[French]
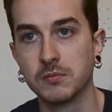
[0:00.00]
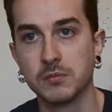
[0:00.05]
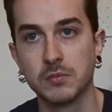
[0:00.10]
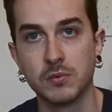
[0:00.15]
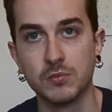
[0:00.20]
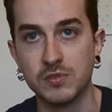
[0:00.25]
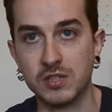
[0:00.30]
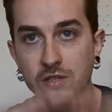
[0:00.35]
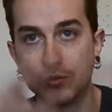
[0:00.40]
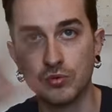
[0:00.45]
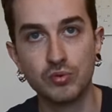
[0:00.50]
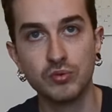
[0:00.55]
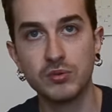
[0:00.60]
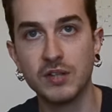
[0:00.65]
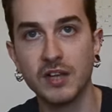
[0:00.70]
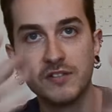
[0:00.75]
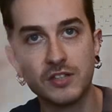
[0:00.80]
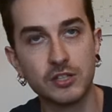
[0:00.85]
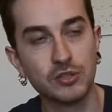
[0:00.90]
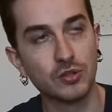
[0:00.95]
comme si tout
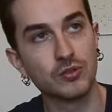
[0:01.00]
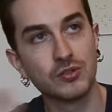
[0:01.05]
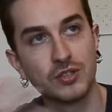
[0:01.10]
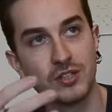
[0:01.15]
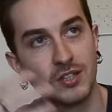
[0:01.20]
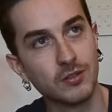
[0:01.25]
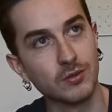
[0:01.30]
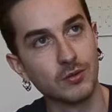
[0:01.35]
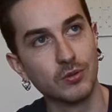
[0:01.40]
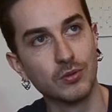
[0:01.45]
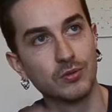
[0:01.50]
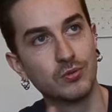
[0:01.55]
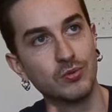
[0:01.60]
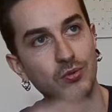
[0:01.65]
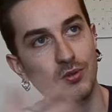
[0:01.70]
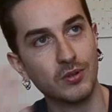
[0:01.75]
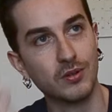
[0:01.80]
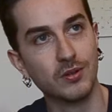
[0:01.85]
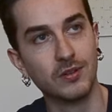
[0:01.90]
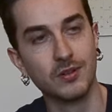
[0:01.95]
avait changé, en gros, tout
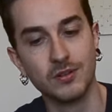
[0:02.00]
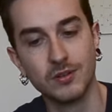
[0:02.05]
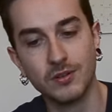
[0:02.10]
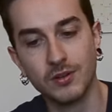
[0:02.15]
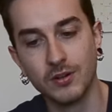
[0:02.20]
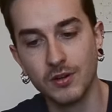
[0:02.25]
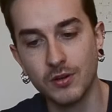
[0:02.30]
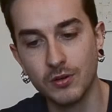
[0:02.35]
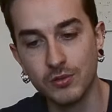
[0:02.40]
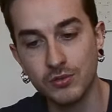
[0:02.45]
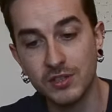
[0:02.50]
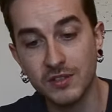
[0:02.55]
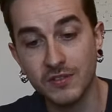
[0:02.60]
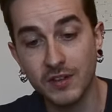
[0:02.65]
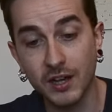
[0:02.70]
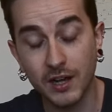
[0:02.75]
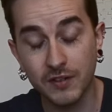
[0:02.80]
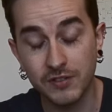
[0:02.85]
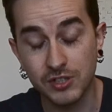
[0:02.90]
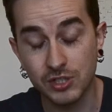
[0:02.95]

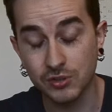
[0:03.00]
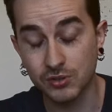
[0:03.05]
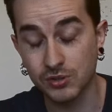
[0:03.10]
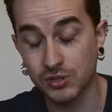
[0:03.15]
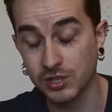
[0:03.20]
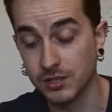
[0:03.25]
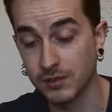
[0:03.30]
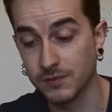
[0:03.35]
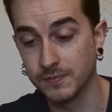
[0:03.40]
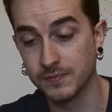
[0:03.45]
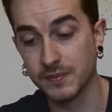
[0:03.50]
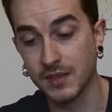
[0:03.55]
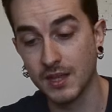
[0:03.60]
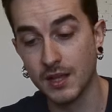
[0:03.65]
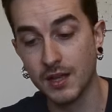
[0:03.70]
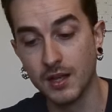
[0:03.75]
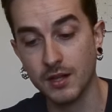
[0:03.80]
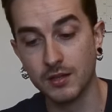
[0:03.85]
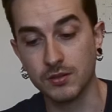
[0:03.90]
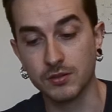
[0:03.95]
l'univers avait changé,
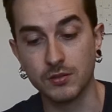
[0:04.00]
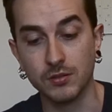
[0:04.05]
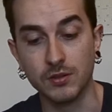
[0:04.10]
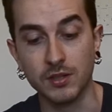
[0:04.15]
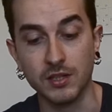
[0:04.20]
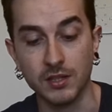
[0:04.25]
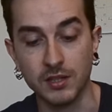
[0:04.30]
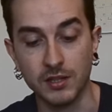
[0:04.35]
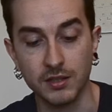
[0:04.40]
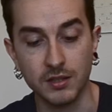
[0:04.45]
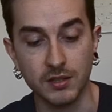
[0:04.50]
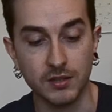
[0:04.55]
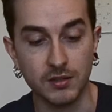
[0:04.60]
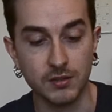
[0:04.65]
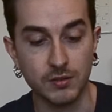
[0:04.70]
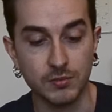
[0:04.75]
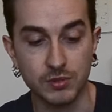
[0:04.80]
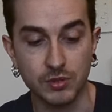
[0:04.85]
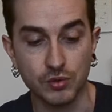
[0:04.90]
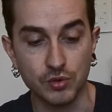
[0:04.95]

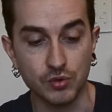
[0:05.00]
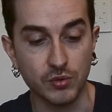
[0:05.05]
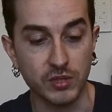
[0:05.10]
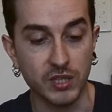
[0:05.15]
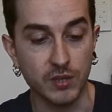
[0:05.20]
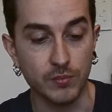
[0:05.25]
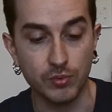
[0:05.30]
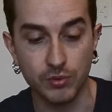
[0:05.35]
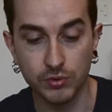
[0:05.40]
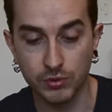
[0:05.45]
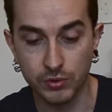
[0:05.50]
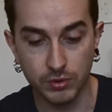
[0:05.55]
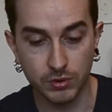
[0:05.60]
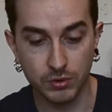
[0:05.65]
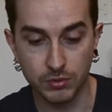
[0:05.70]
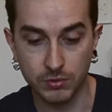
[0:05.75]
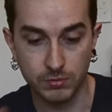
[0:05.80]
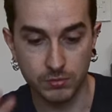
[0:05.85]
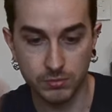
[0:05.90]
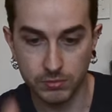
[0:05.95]
puisque je voyais plus
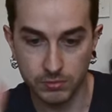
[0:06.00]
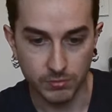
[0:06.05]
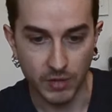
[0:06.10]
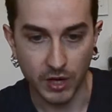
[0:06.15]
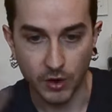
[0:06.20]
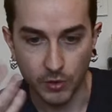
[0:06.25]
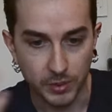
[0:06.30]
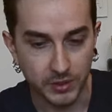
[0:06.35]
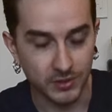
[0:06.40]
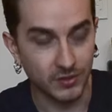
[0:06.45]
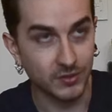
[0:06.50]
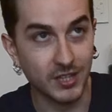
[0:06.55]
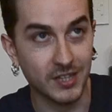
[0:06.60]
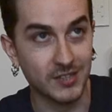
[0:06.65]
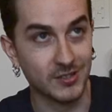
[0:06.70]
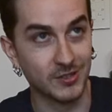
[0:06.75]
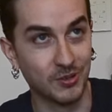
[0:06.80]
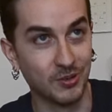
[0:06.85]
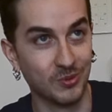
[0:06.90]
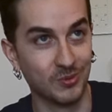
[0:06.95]
ma
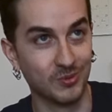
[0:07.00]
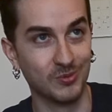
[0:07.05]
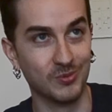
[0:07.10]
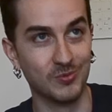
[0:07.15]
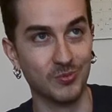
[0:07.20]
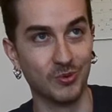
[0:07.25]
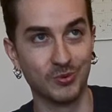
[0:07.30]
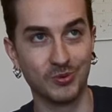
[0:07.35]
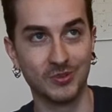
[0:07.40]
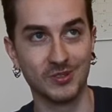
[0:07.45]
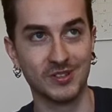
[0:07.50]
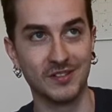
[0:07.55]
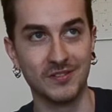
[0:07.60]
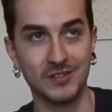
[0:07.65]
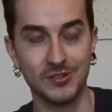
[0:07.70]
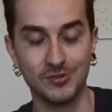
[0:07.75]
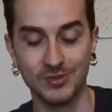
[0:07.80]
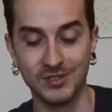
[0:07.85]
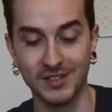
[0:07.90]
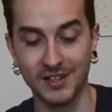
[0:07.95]
représentation du monde que j'avais
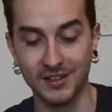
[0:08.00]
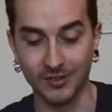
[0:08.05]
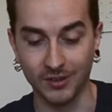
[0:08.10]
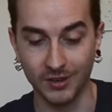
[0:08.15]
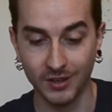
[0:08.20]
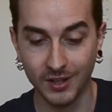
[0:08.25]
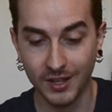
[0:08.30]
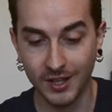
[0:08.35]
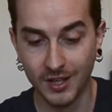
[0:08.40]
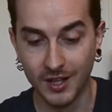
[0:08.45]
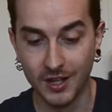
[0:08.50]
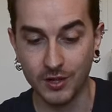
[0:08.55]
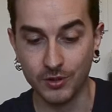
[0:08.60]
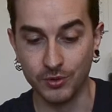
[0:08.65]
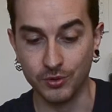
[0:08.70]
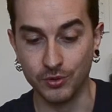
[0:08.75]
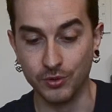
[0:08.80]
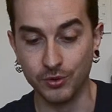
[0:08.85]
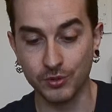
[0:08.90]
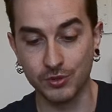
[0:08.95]
juste avant.
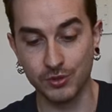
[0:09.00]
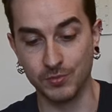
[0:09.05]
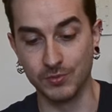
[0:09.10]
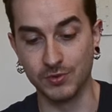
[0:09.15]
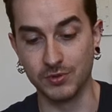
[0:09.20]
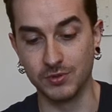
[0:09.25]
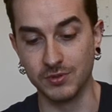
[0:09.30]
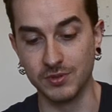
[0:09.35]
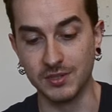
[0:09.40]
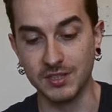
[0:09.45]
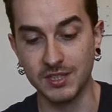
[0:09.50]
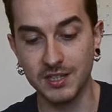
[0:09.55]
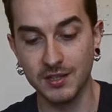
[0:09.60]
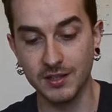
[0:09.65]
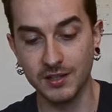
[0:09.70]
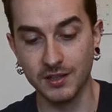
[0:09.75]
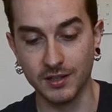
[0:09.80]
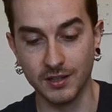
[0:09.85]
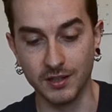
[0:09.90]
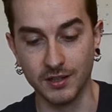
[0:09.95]
Donc je me suis dit,
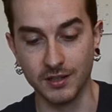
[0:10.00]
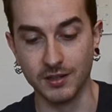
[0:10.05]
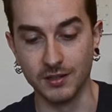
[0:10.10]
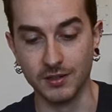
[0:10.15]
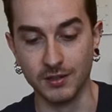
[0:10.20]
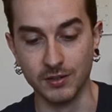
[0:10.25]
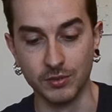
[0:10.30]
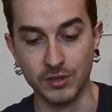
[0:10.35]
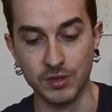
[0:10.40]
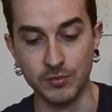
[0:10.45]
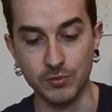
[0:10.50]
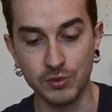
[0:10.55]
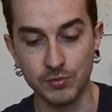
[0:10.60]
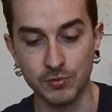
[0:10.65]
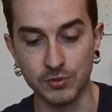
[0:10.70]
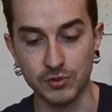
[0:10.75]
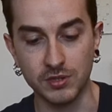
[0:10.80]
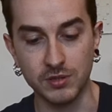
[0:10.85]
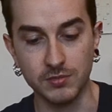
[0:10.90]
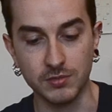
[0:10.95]
euh, au début, je
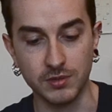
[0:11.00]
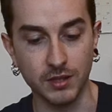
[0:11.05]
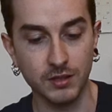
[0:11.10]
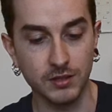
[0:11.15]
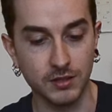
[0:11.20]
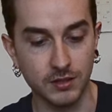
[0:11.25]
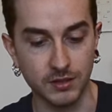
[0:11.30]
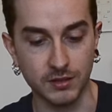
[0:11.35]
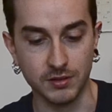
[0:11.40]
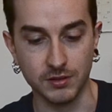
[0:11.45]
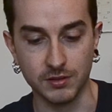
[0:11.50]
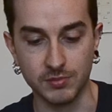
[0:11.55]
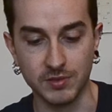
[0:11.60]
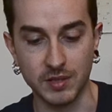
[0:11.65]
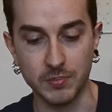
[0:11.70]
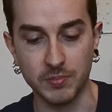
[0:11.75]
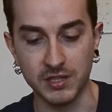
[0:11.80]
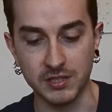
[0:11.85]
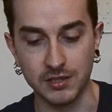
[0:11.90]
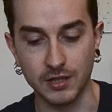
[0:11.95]
me suis dit, putain, il
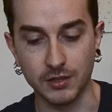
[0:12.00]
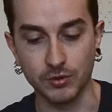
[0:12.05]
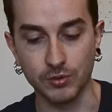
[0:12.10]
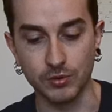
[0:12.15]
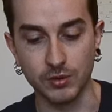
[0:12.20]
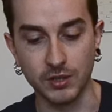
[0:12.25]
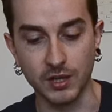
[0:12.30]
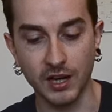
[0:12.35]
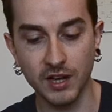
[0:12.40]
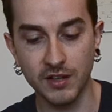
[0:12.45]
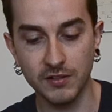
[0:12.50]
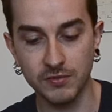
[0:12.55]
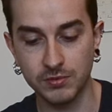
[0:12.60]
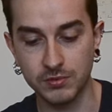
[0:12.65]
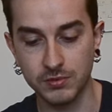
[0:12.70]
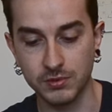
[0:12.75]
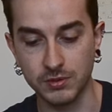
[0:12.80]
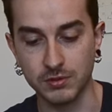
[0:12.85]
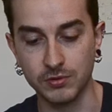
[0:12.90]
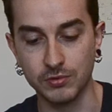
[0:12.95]
s'est passé un truc grave
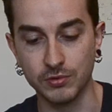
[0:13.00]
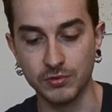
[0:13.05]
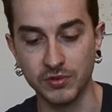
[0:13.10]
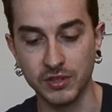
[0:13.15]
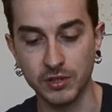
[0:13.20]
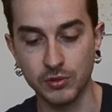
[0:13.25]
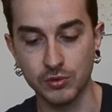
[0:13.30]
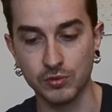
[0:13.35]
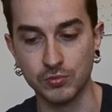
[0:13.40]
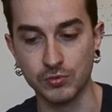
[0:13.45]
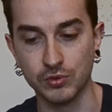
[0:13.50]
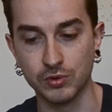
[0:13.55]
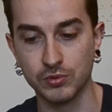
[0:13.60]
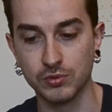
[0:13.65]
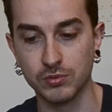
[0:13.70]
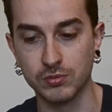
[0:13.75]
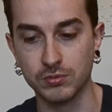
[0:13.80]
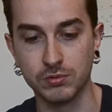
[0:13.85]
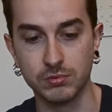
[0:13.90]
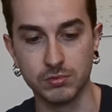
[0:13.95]
du fait que je me
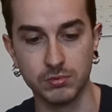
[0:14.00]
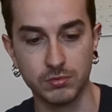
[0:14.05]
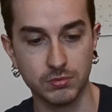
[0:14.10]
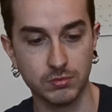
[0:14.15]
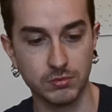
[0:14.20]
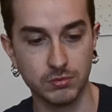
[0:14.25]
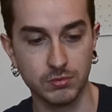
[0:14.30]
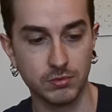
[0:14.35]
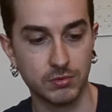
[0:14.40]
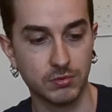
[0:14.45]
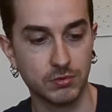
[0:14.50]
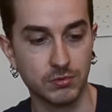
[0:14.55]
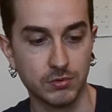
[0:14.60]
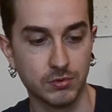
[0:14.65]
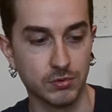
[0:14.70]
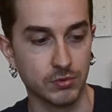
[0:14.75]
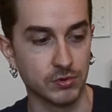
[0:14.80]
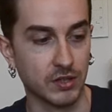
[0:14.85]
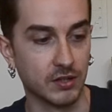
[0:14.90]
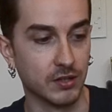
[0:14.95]

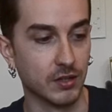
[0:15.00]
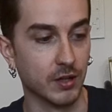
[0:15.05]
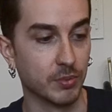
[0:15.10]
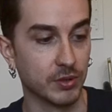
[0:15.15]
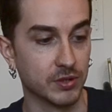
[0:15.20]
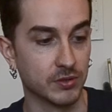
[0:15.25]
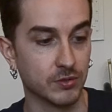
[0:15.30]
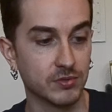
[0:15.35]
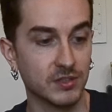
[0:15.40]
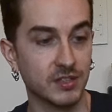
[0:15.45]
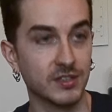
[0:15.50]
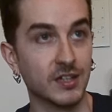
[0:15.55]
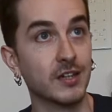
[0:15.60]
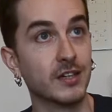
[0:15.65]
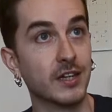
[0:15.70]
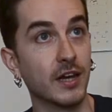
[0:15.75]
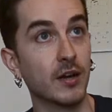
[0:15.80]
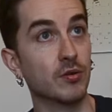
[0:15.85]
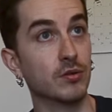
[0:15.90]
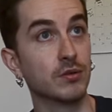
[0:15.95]
que j'avais l'impression que c'était le
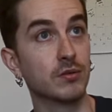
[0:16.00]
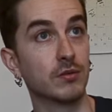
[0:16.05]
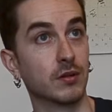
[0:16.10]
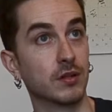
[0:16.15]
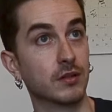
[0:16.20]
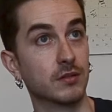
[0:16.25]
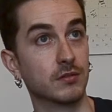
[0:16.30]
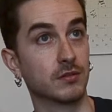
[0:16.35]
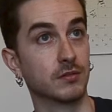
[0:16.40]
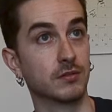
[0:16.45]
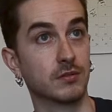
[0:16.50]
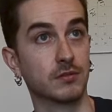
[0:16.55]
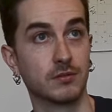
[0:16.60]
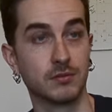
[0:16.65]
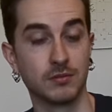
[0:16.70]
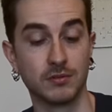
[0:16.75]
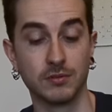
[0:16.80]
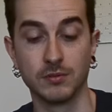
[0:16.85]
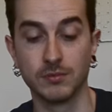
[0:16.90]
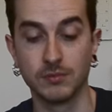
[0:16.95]
chaos, quoi,
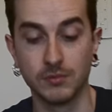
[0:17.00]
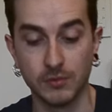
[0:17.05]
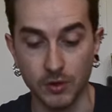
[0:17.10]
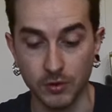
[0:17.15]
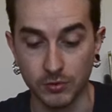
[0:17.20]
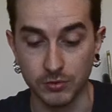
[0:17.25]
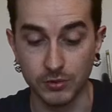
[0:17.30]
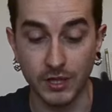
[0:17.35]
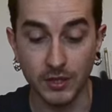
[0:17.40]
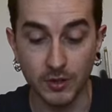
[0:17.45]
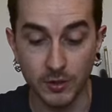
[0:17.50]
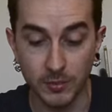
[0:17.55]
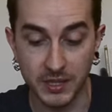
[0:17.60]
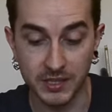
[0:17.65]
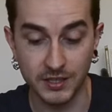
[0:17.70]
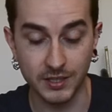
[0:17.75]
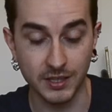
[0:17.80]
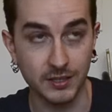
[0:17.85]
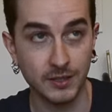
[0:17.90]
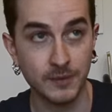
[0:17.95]
en tout cas dans ma
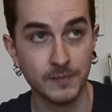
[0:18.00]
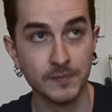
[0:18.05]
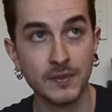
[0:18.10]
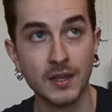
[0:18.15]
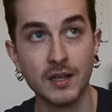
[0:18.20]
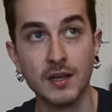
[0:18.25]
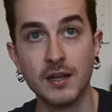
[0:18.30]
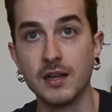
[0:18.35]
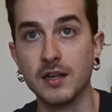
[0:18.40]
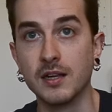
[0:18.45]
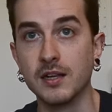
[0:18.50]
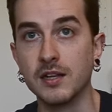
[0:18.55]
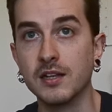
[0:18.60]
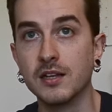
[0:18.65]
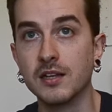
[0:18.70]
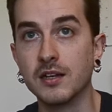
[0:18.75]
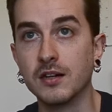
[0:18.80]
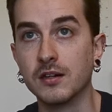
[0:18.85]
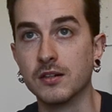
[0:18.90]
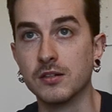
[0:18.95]
tête.
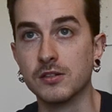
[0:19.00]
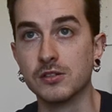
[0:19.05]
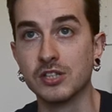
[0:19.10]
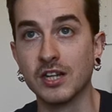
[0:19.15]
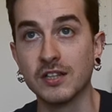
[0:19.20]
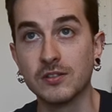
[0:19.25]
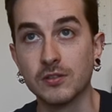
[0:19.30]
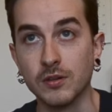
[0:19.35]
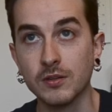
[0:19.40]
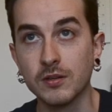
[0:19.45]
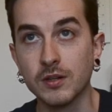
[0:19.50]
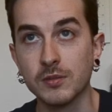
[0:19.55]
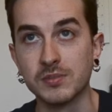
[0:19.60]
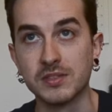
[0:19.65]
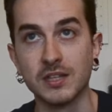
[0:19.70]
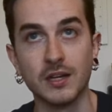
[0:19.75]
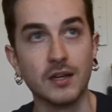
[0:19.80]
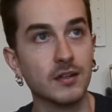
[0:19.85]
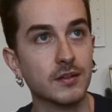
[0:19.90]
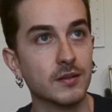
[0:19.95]
Et euh, j'attends comme
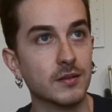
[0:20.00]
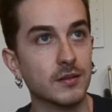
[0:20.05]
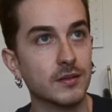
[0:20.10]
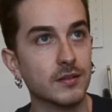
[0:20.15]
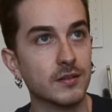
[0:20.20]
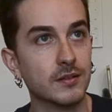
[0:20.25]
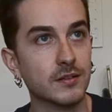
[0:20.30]
ça, euh,